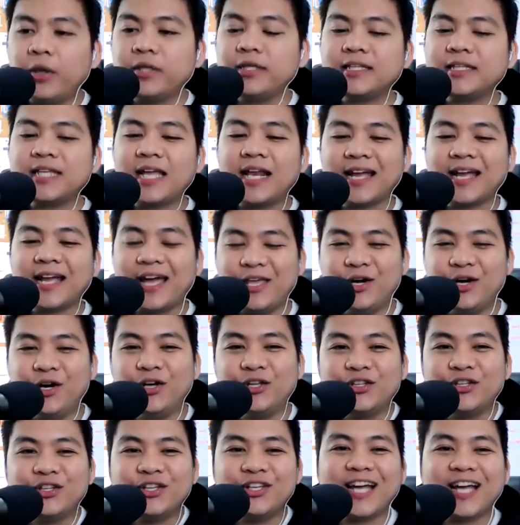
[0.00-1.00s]
pwede talaga
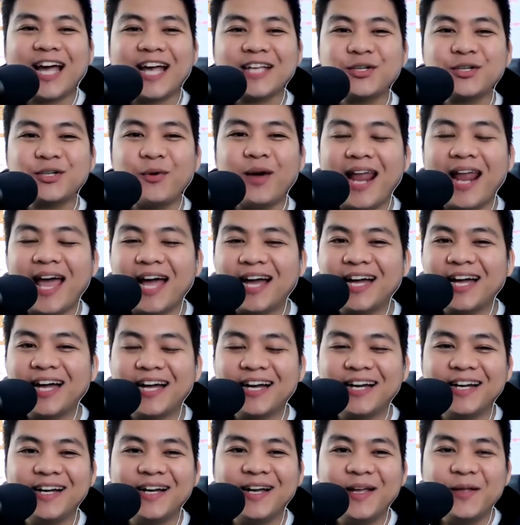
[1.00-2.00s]
yon Kaso wala
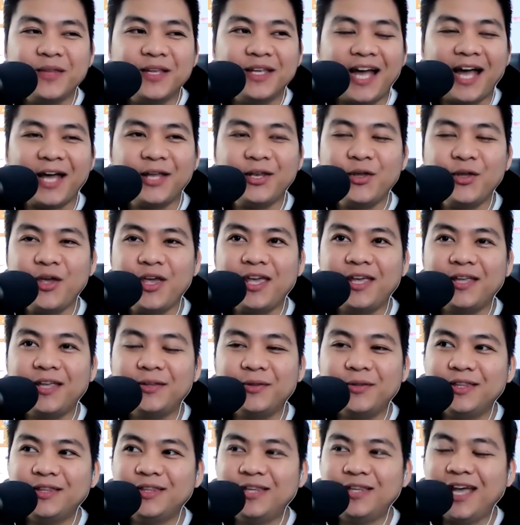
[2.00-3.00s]
ngang, ano eh,
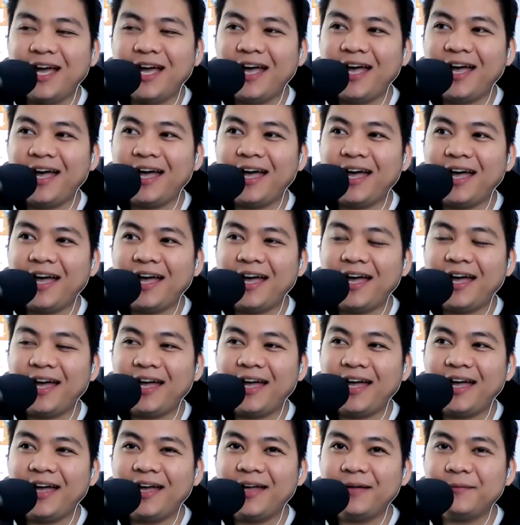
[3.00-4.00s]

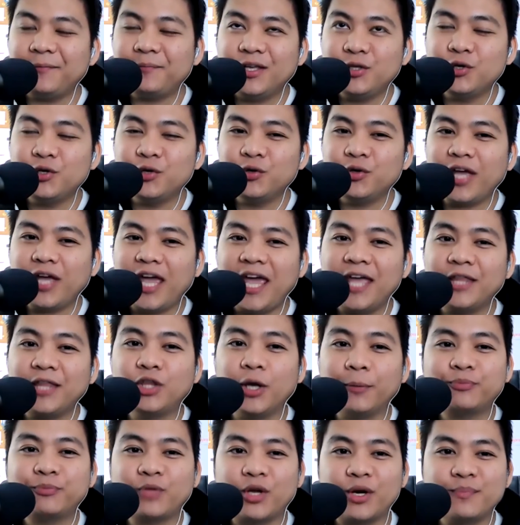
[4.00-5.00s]
uh, yung end
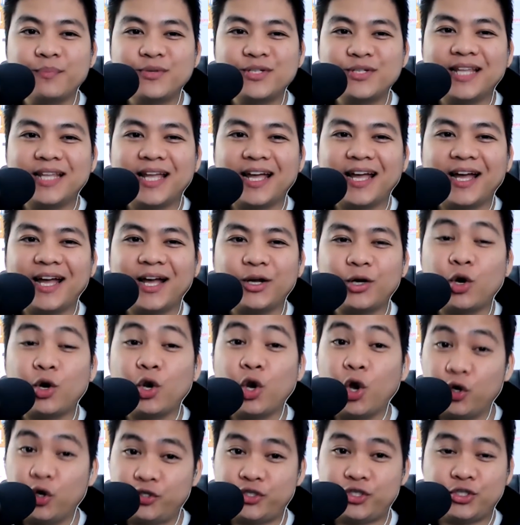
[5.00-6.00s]
of terms na
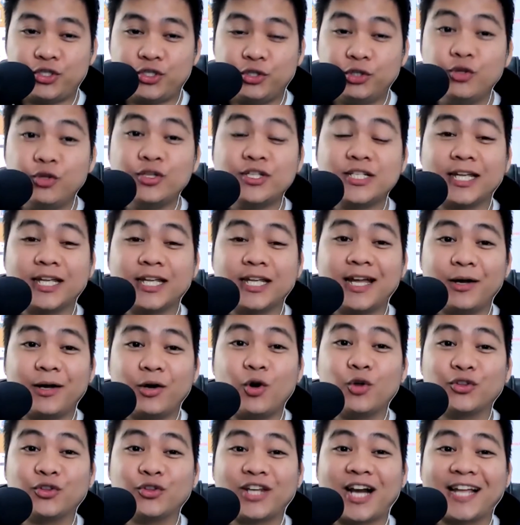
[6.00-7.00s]
close dun sa
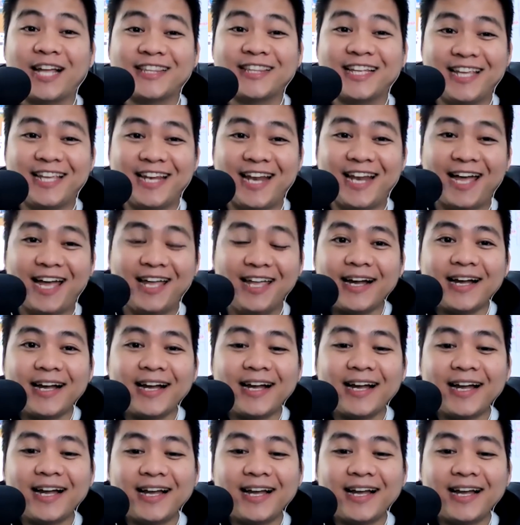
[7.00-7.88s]
kontrata nila. Pero